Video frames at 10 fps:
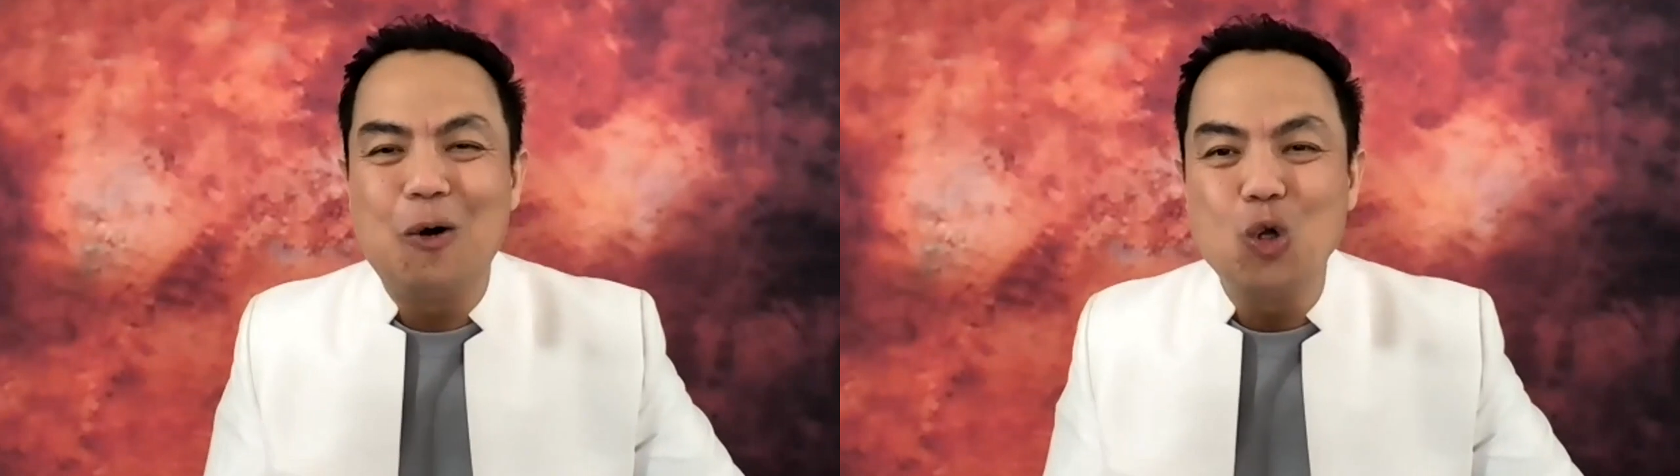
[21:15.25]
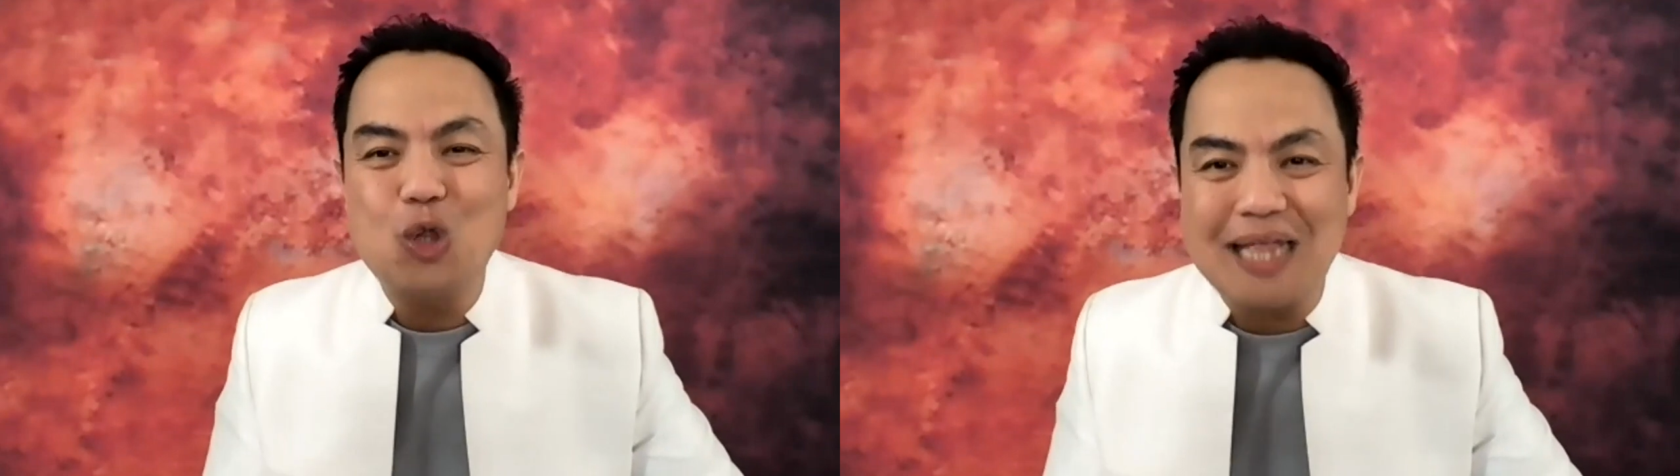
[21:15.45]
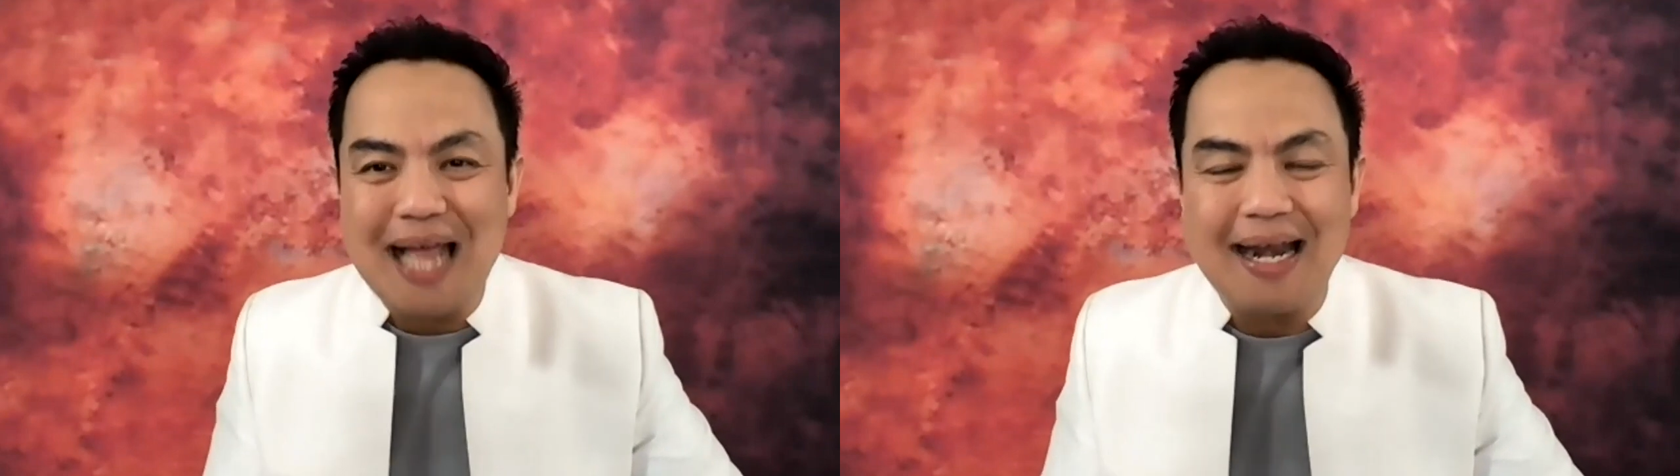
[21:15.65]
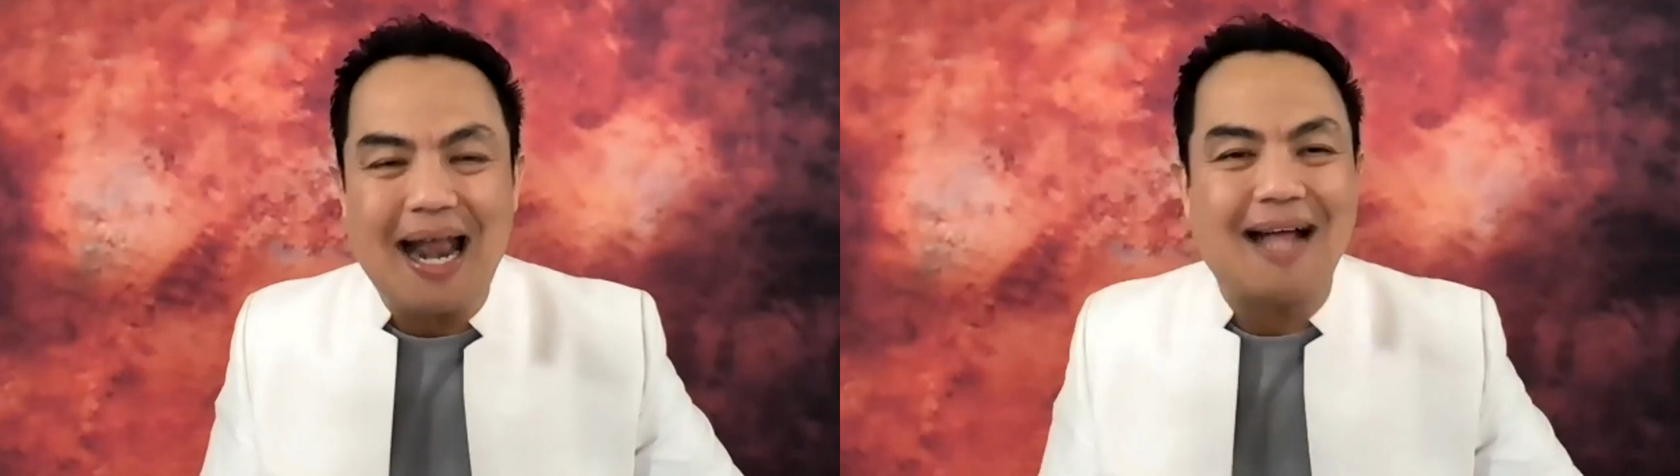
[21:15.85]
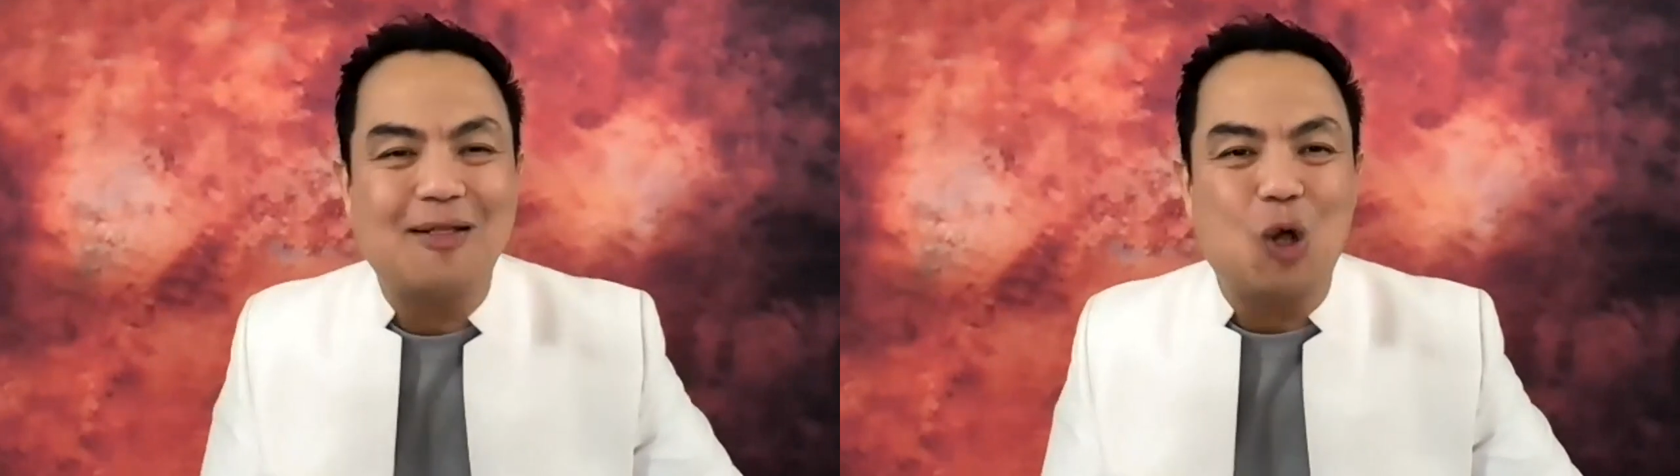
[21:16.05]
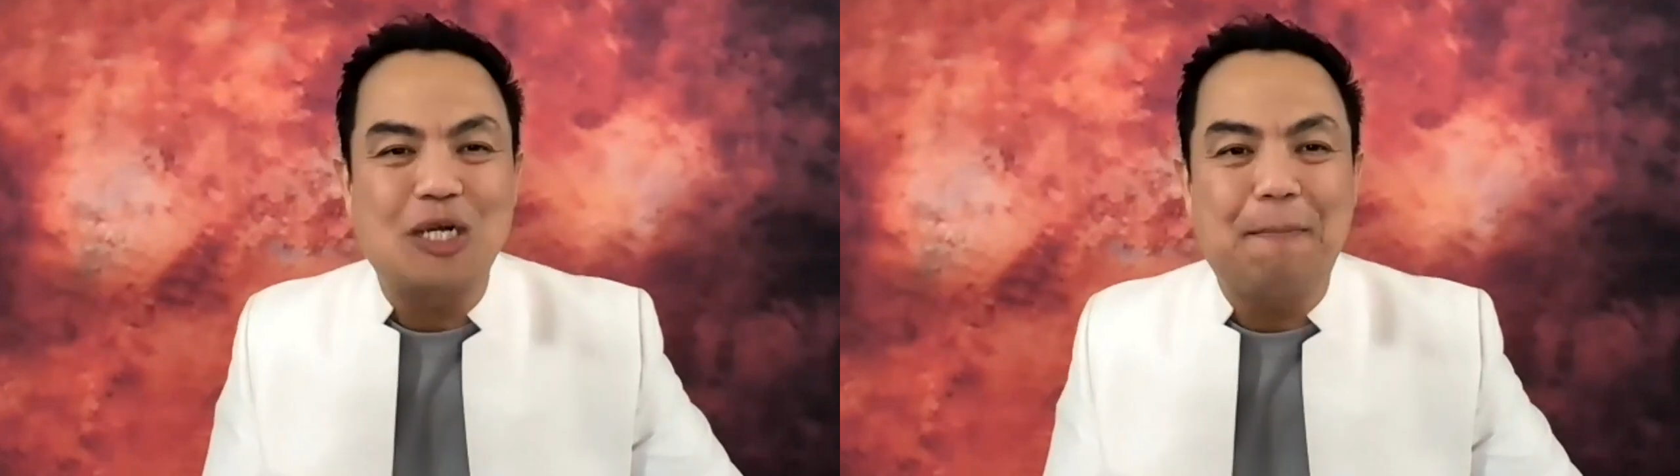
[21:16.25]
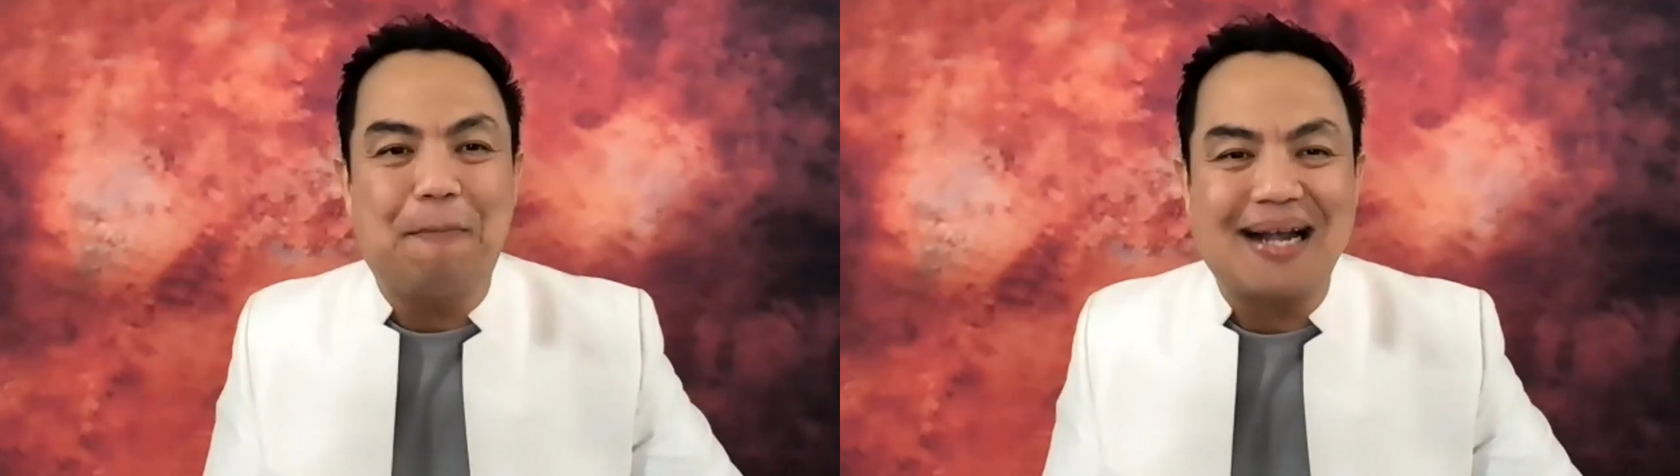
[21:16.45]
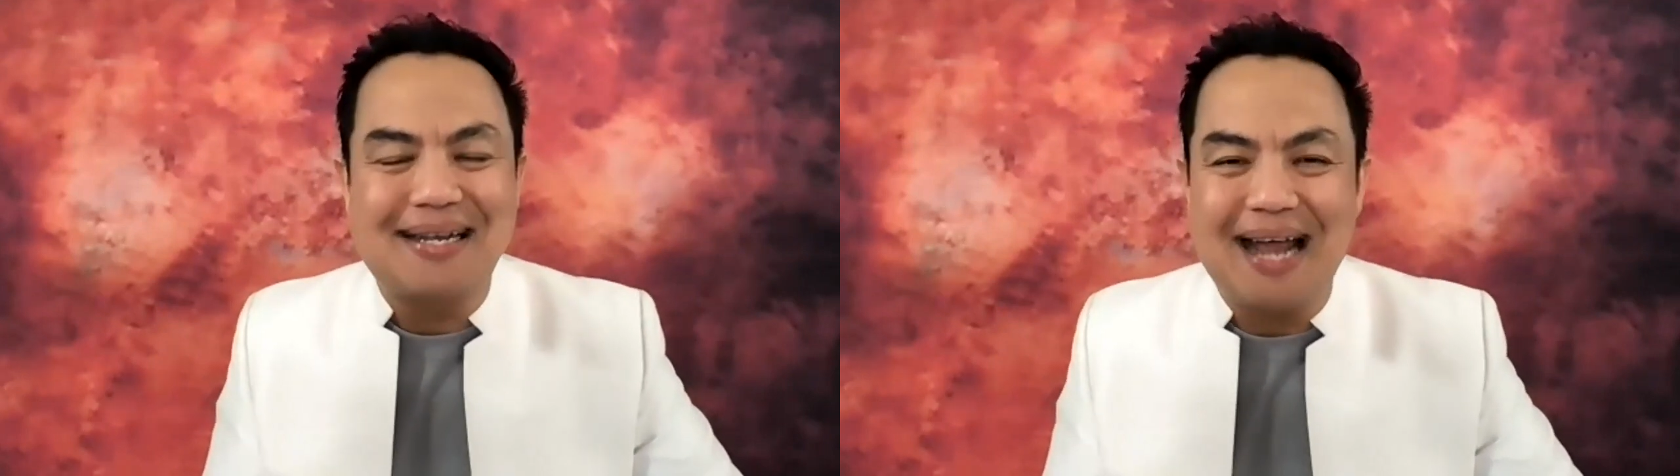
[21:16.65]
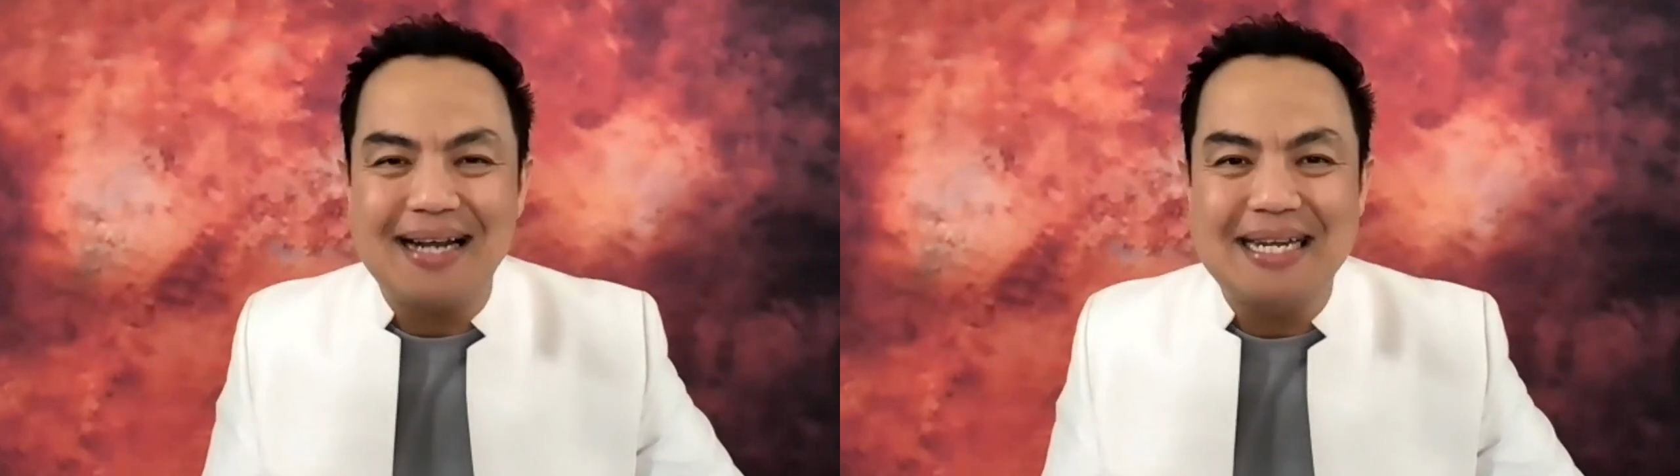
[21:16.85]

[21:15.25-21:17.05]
hutan atau di padang